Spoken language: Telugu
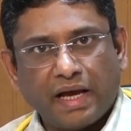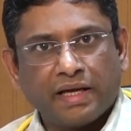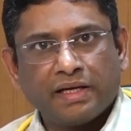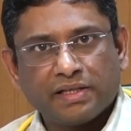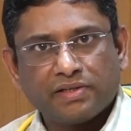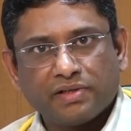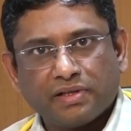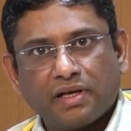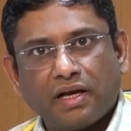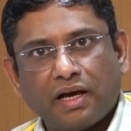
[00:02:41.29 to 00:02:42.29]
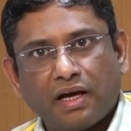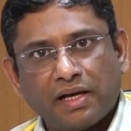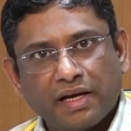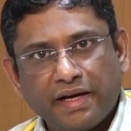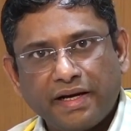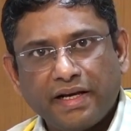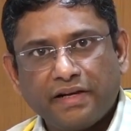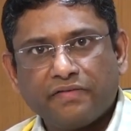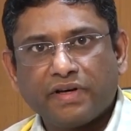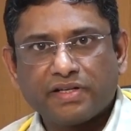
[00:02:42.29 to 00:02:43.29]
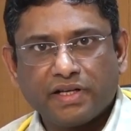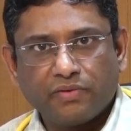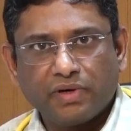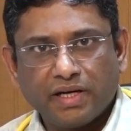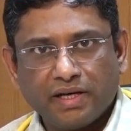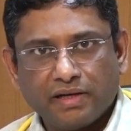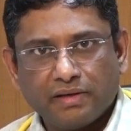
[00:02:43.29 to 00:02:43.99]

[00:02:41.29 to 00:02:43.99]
రైగర్స్ అట్లా కిడ్నీ ఇన్ఫెక్షన్ కూడా